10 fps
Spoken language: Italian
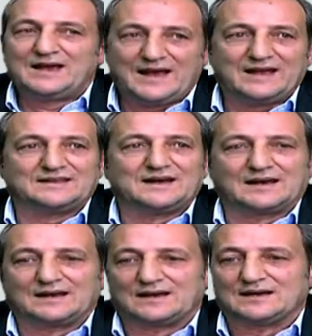e
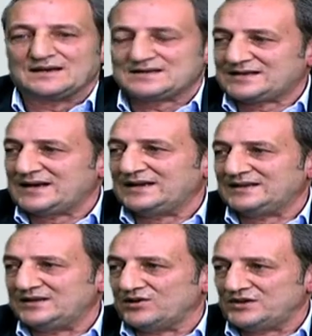dal
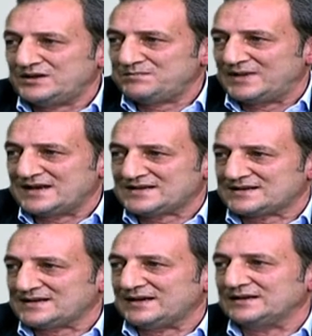6 di ogni
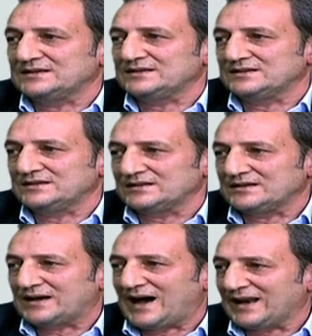mese eh,